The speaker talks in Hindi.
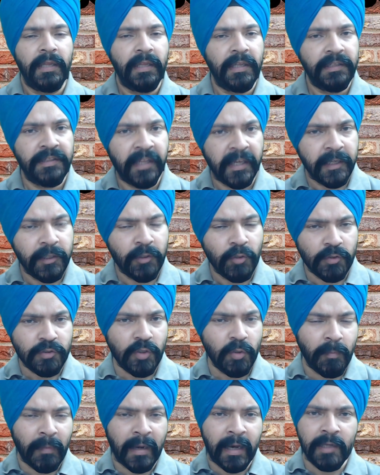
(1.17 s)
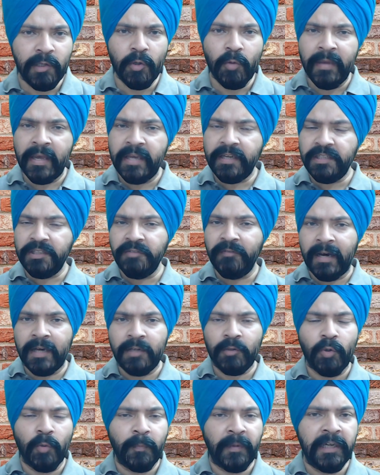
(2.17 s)
देखिए दोस्तों मान लो मैं एक दीवार
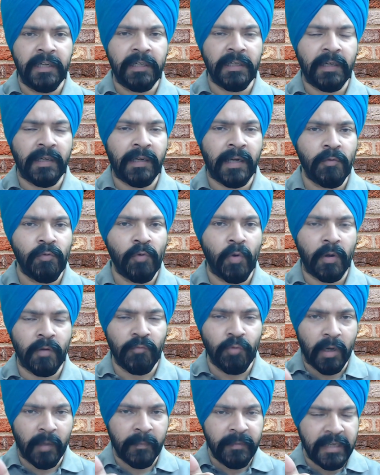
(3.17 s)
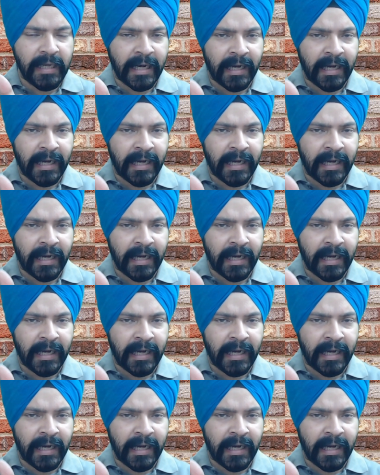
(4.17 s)
को पेंट कर रहा हूं और वो अभी